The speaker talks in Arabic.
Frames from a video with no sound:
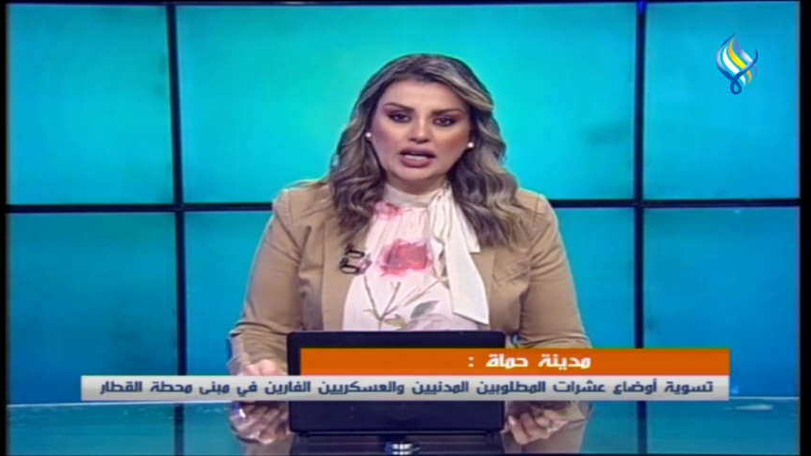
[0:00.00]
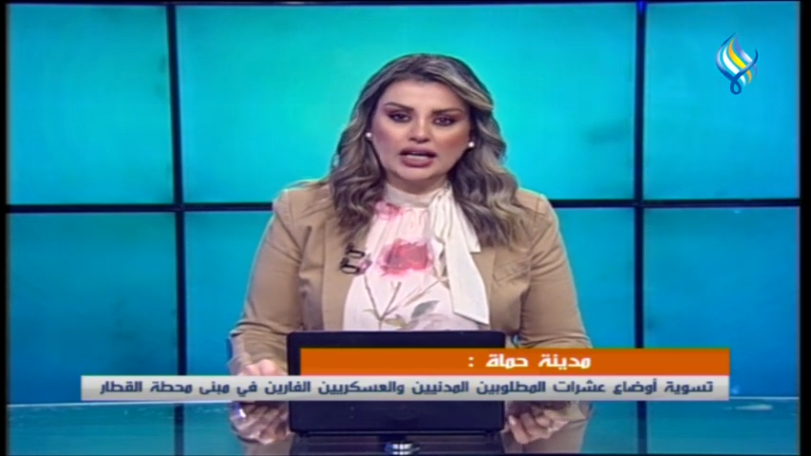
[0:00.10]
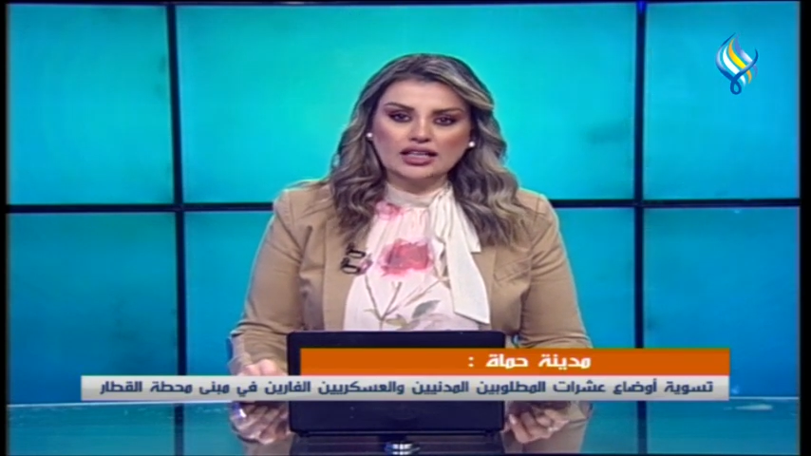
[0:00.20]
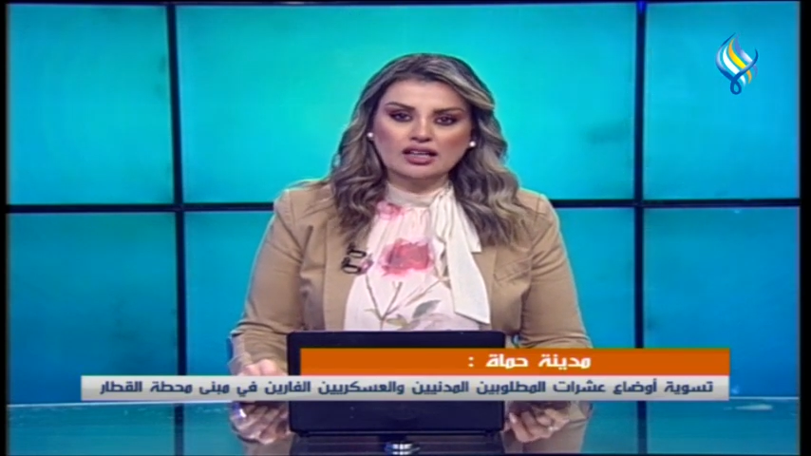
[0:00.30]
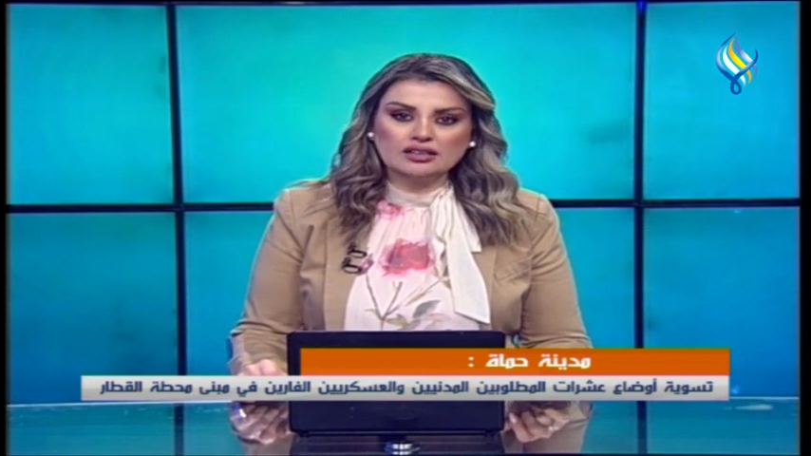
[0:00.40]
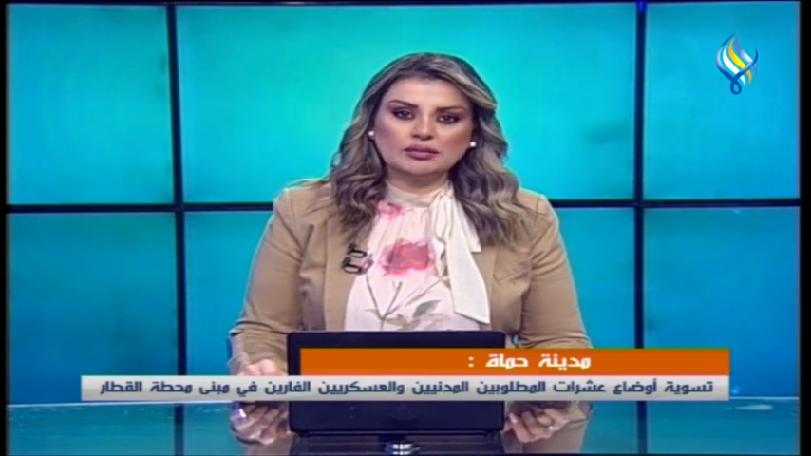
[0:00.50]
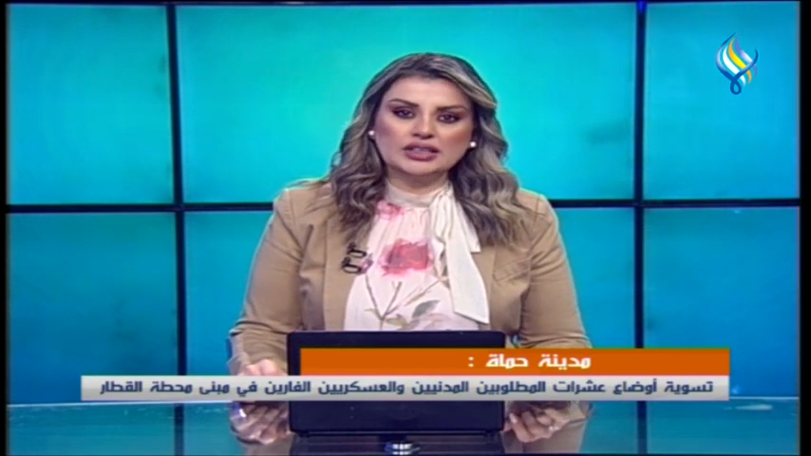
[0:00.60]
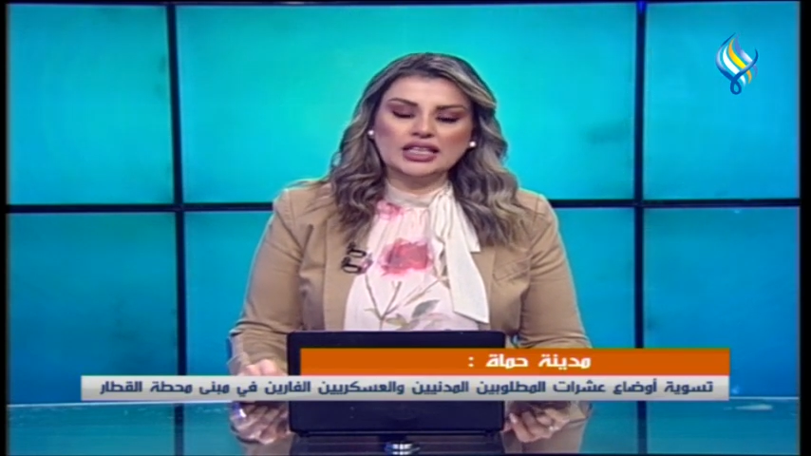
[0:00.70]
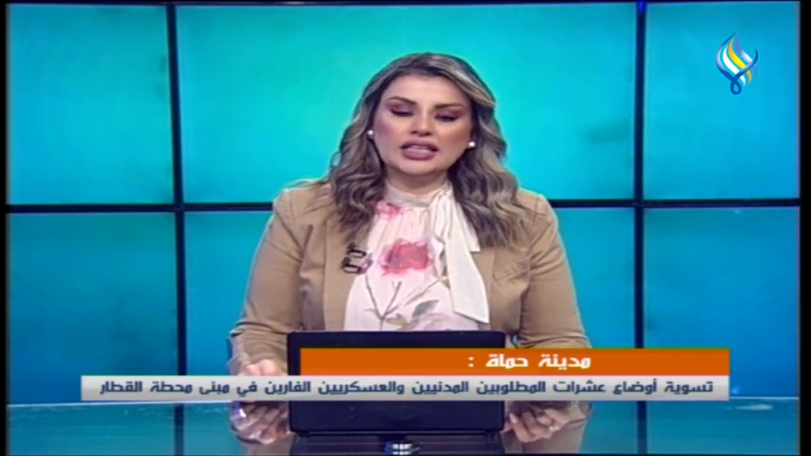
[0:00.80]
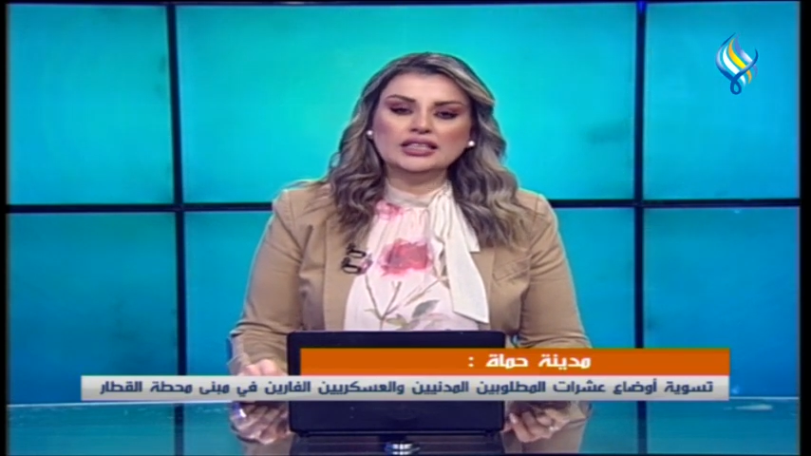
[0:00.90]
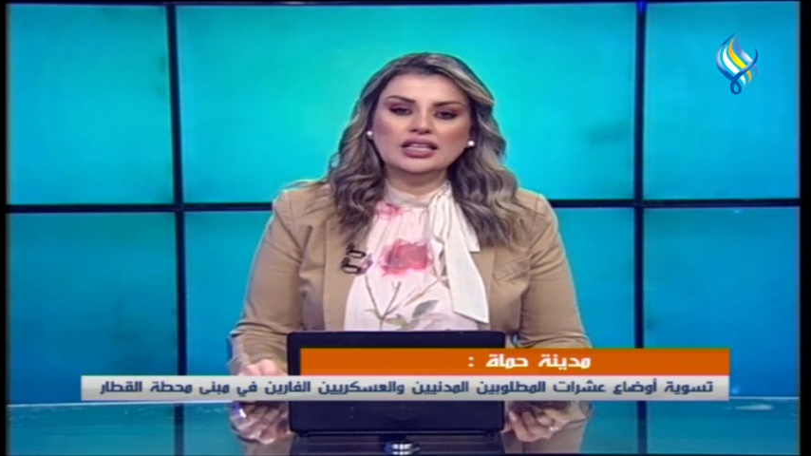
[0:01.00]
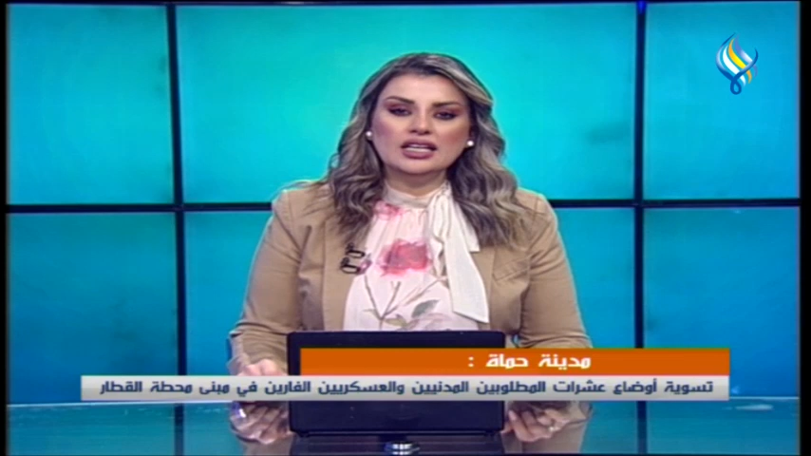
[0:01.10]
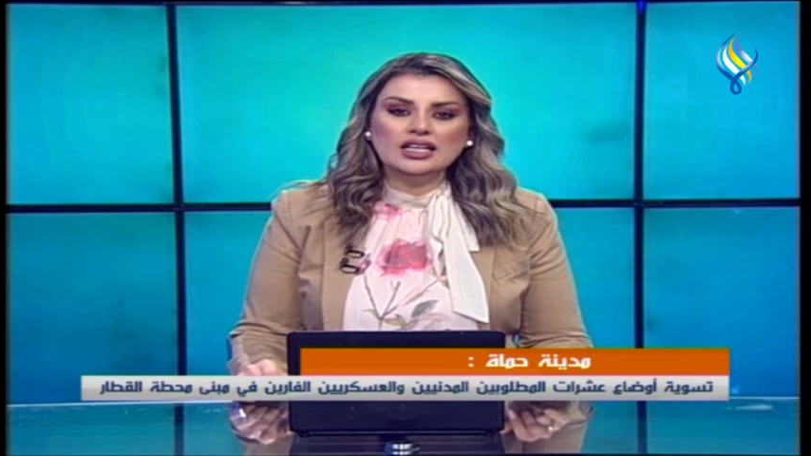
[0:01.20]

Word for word: عن الخدمتين